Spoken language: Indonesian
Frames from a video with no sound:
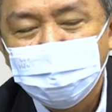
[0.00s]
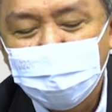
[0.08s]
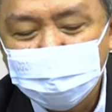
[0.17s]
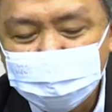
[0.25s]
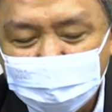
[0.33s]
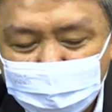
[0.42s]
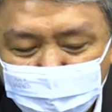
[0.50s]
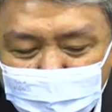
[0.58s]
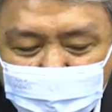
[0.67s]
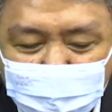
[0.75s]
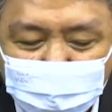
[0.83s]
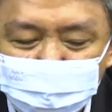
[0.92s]
masa depan
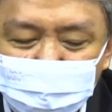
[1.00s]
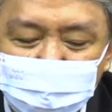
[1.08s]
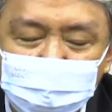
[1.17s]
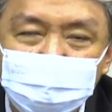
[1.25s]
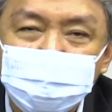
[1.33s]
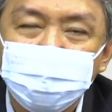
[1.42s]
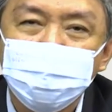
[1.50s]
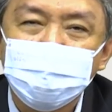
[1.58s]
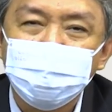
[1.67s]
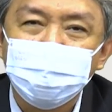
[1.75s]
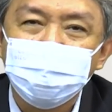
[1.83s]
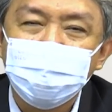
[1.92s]
hidup kita
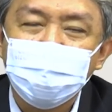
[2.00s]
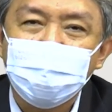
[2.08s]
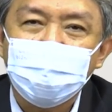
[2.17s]
sebetulnya